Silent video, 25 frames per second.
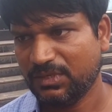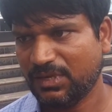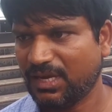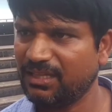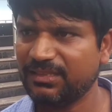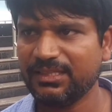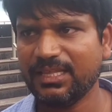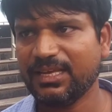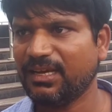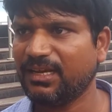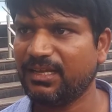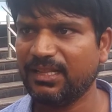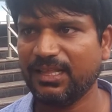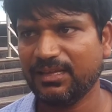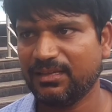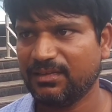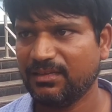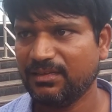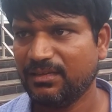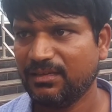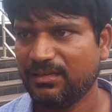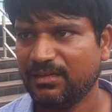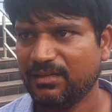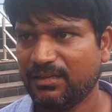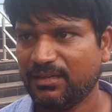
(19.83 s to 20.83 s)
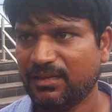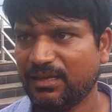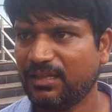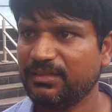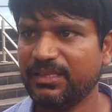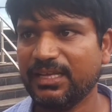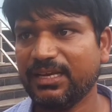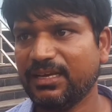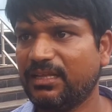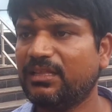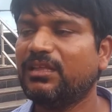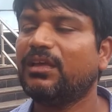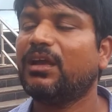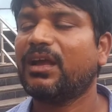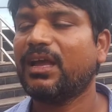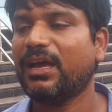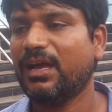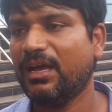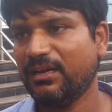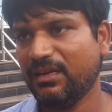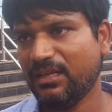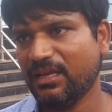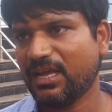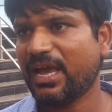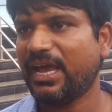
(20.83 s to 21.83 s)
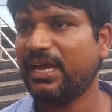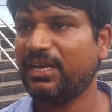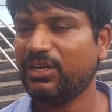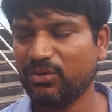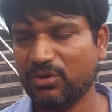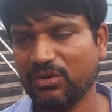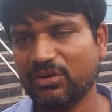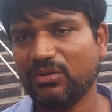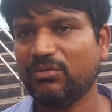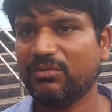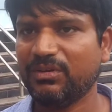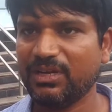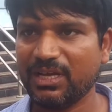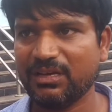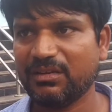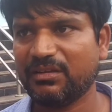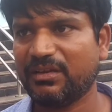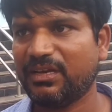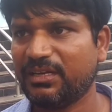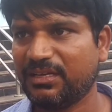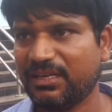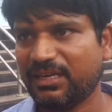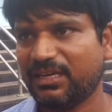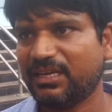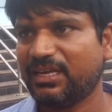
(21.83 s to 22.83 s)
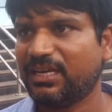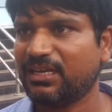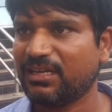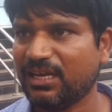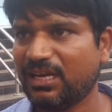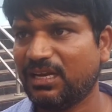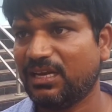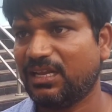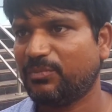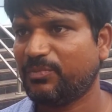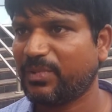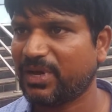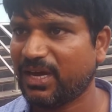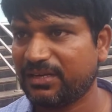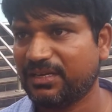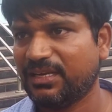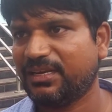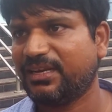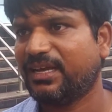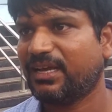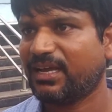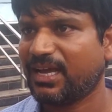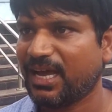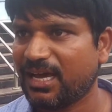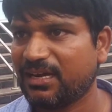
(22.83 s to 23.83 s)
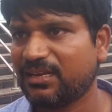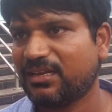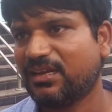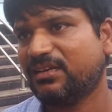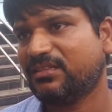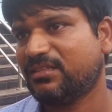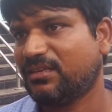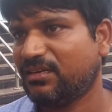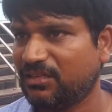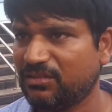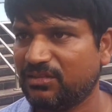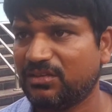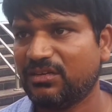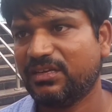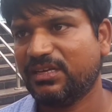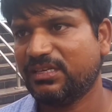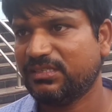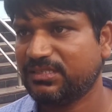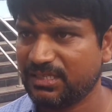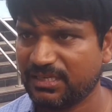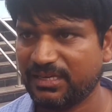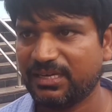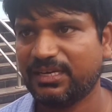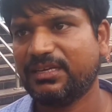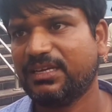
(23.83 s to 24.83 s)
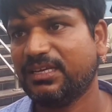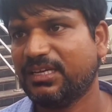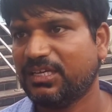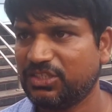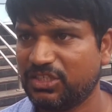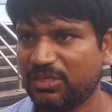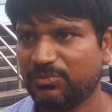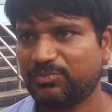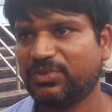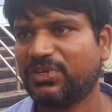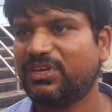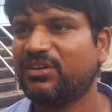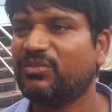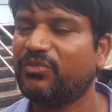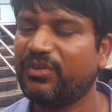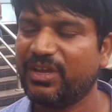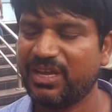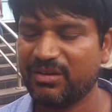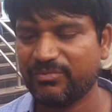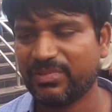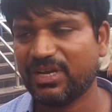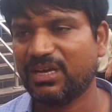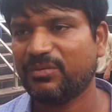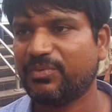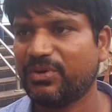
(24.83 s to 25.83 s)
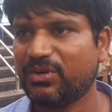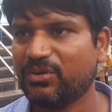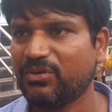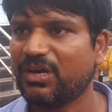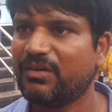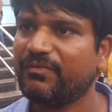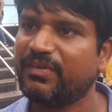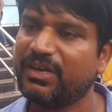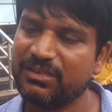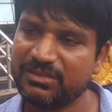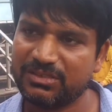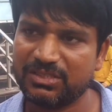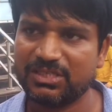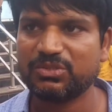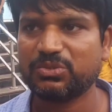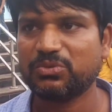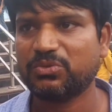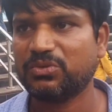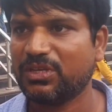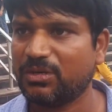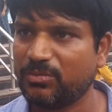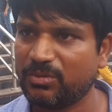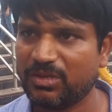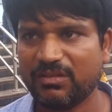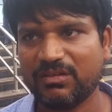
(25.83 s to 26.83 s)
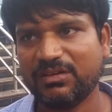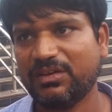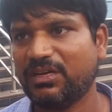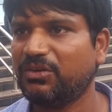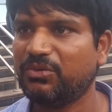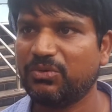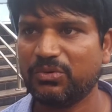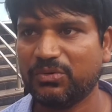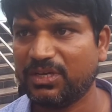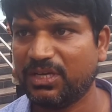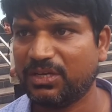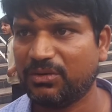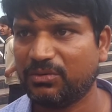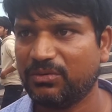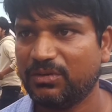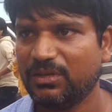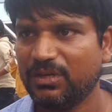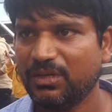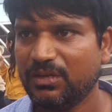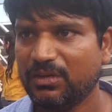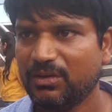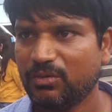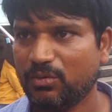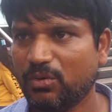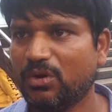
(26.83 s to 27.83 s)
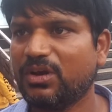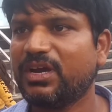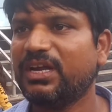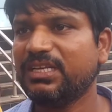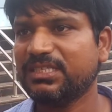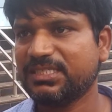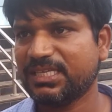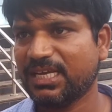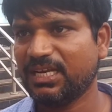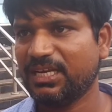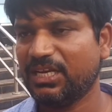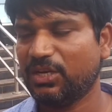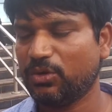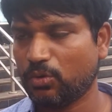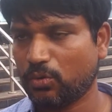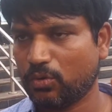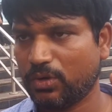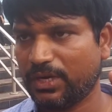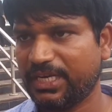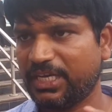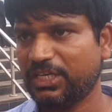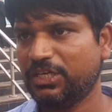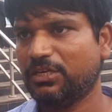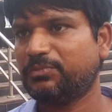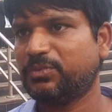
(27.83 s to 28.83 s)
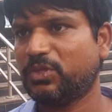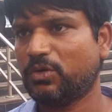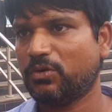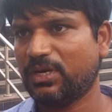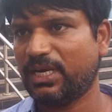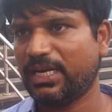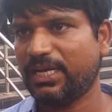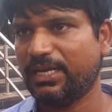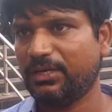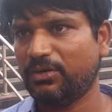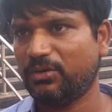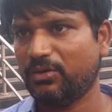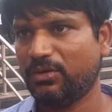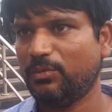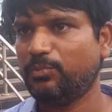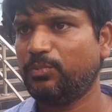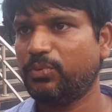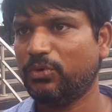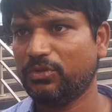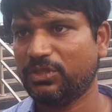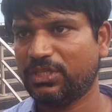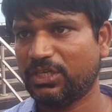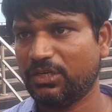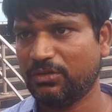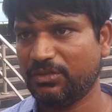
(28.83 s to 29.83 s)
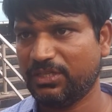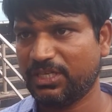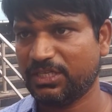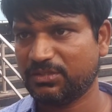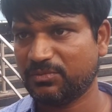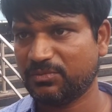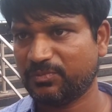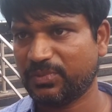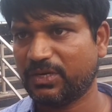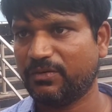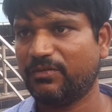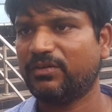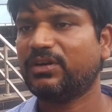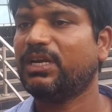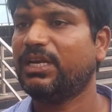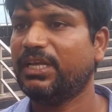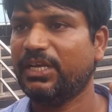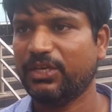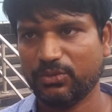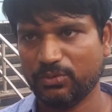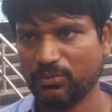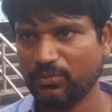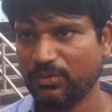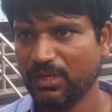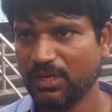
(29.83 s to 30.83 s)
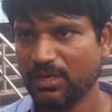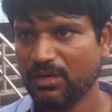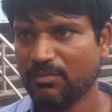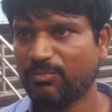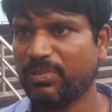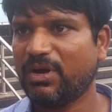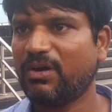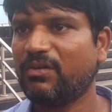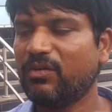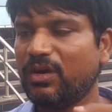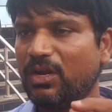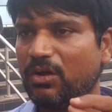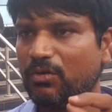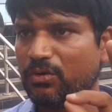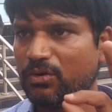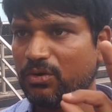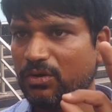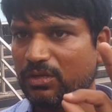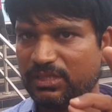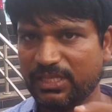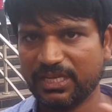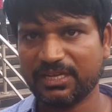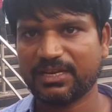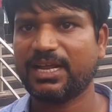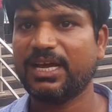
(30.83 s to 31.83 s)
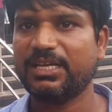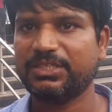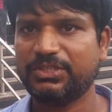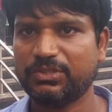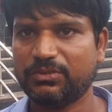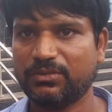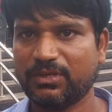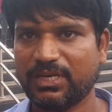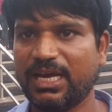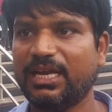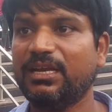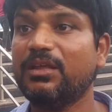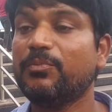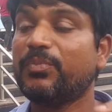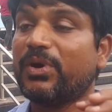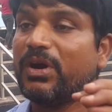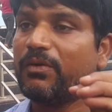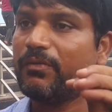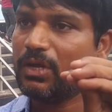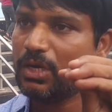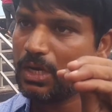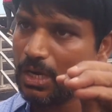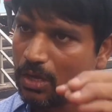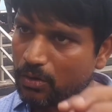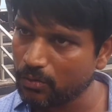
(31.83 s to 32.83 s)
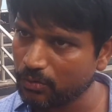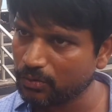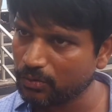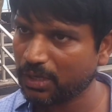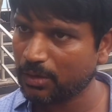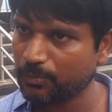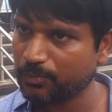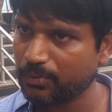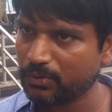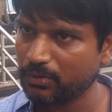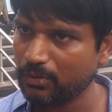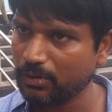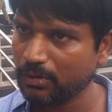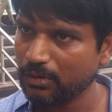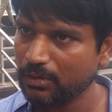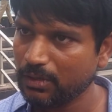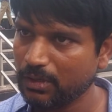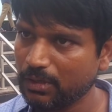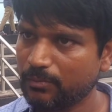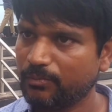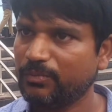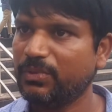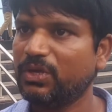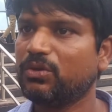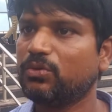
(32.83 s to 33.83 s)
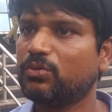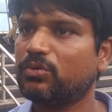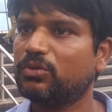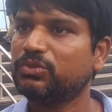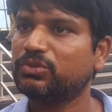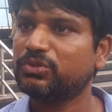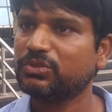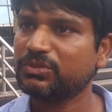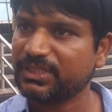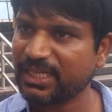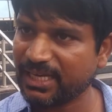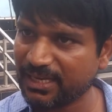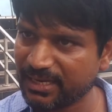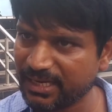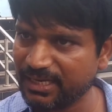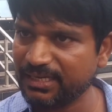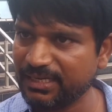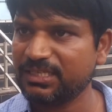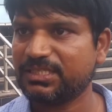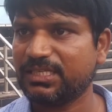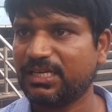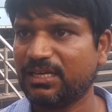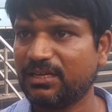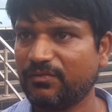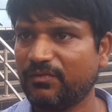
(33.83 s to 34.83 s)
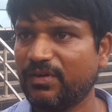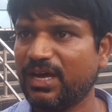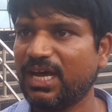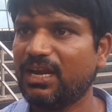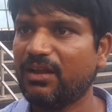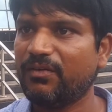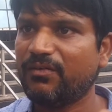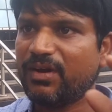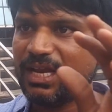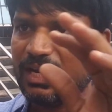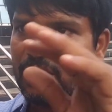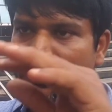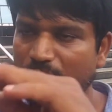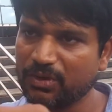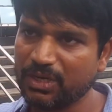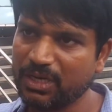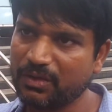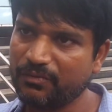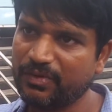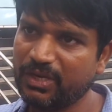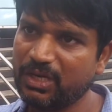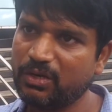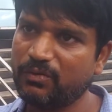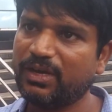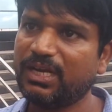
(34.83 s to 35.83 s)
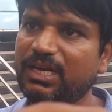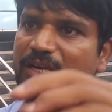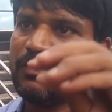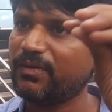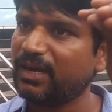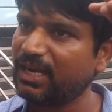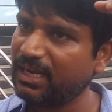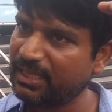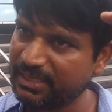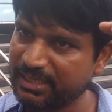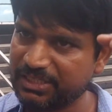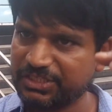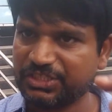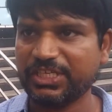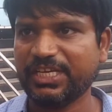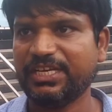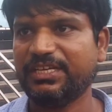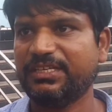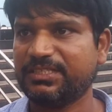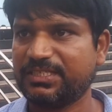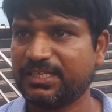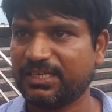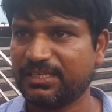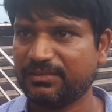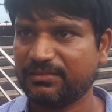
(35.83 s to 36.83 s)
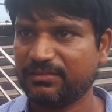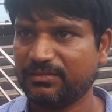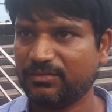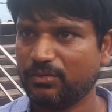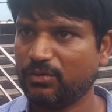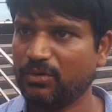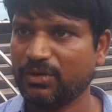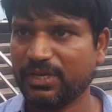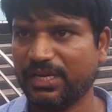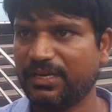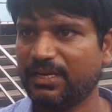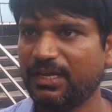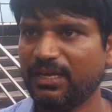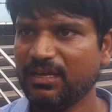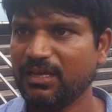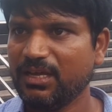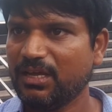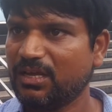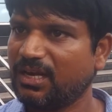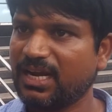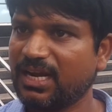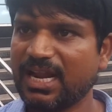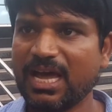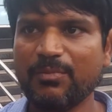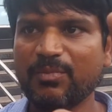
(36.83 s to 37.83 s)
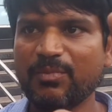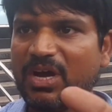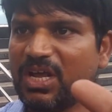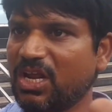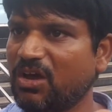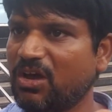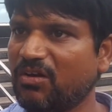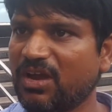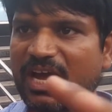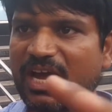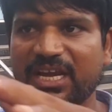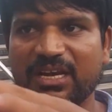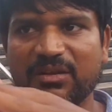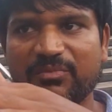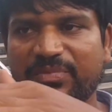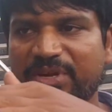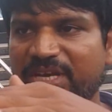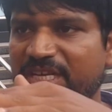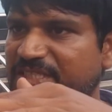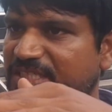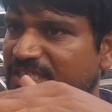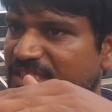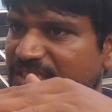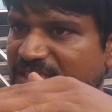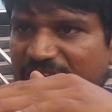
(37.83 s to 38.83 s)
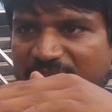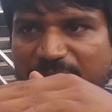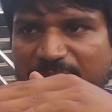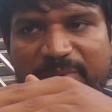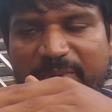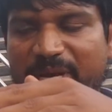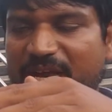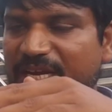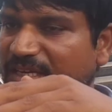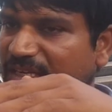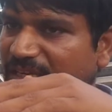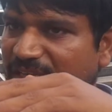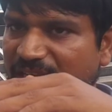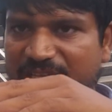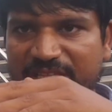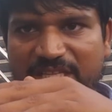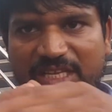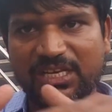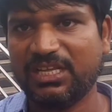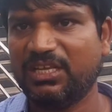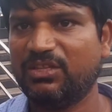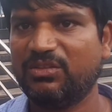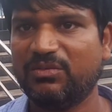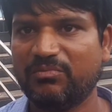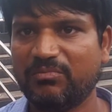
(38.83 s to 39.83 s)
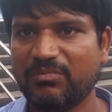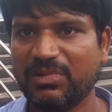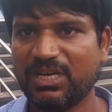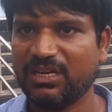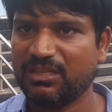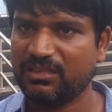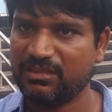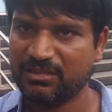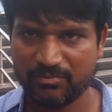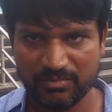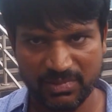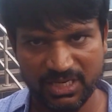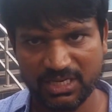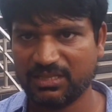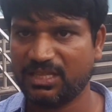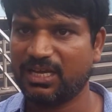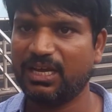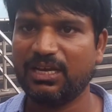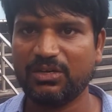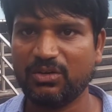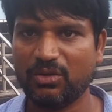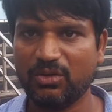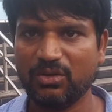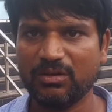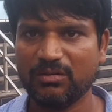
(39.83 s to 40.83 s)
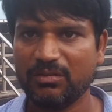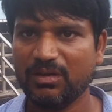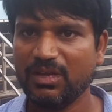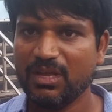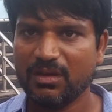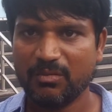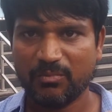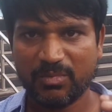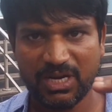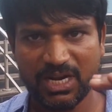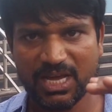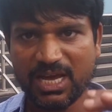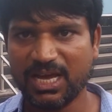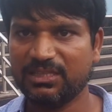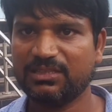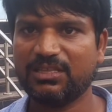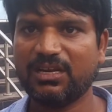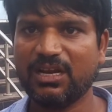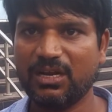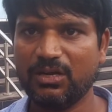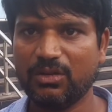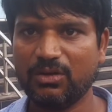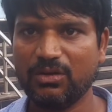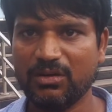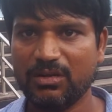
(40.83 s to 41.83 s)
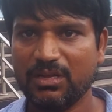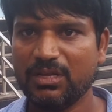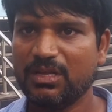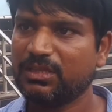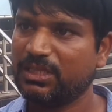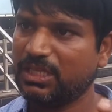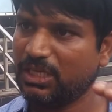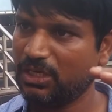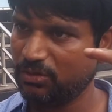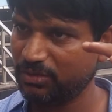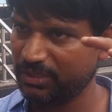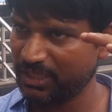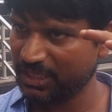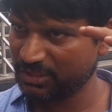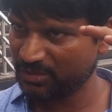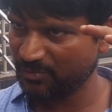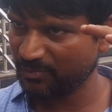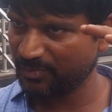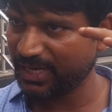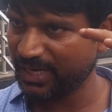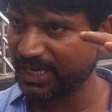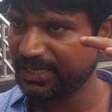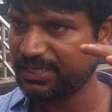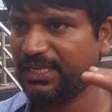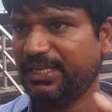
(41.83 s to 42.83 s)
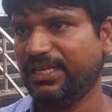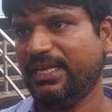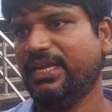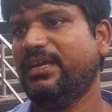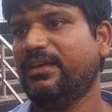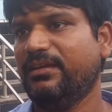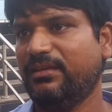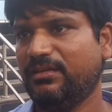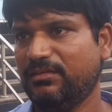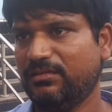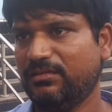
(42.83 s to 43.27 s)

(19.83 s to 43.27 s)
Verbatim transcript: అంతే కదా అంతే కానీ ఆయన కూడా ఉన్నారు గట్టిగా వెనకాల పార్టీ నా కార్యకర్తలు అందరూ గెలిచి గట్టిగా చెప్తున్నారు ఏం భయపడకు అవన్నీ చేసుకుంటా పోదాం అన్నట్టు ఉన్నారు ఒకటి సార్ నేను ఒక్కటే చెప్తా ఒక లైన్లో ఇప్పుడు తెలుగుదేశం పవర్ లేదు పవర్లో ఉన్న వాళ్ళదే రాజ్యం కానీ పవర్లో ఉన్నప్పుడు మీరు కొంచెం తగ్గండి సార్ వాళ్ళ వాళ్ళకున్న విలువల్ని వాళ్ళకి ఇచ్చేయండి సార్ ఓకేనా రామారావు గారిని బీట్ చేసే పార్టీ ఏది లేదు మన మన దాంట్లో మన ఆంధ్రాలో తెలుగుదేశం పార్టీయే